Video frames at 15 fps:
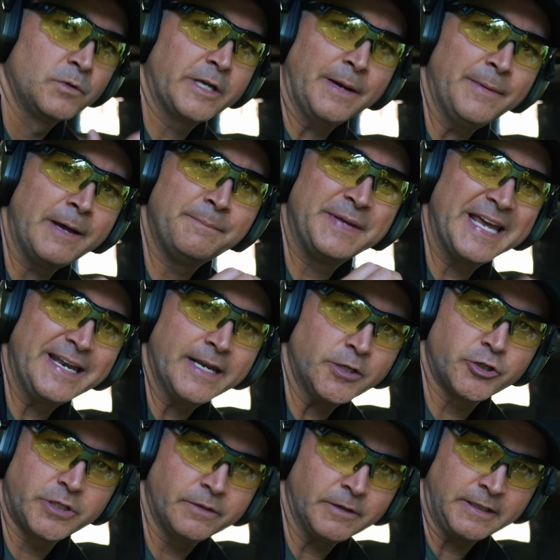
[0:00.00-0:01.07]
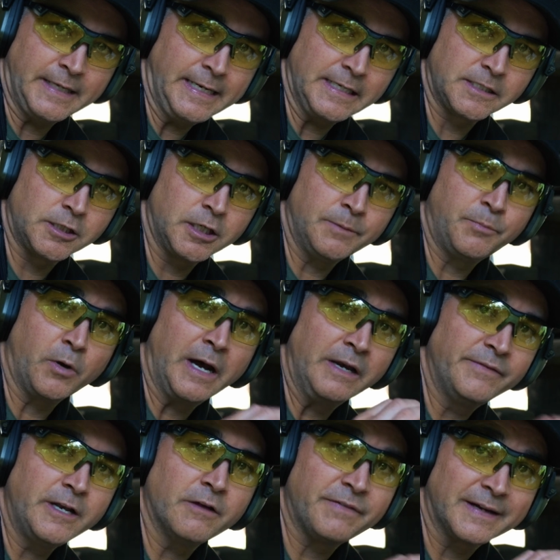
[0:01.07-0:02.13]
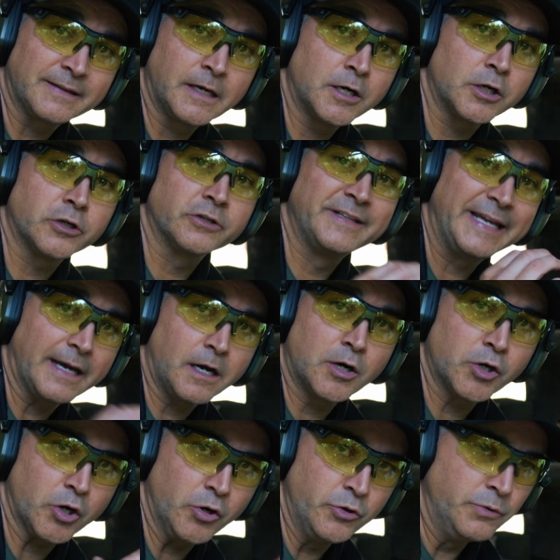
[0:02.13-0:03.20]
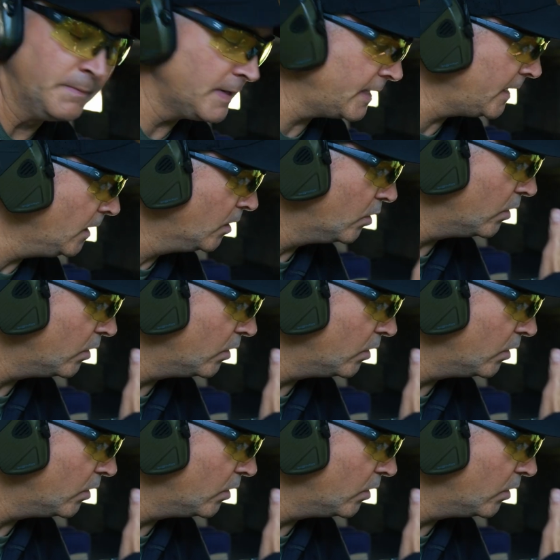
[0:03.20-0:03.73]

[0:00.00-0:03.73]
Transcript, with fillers: Comment bien ajuster votre télescope pour enlever le facteur d'erreur humain?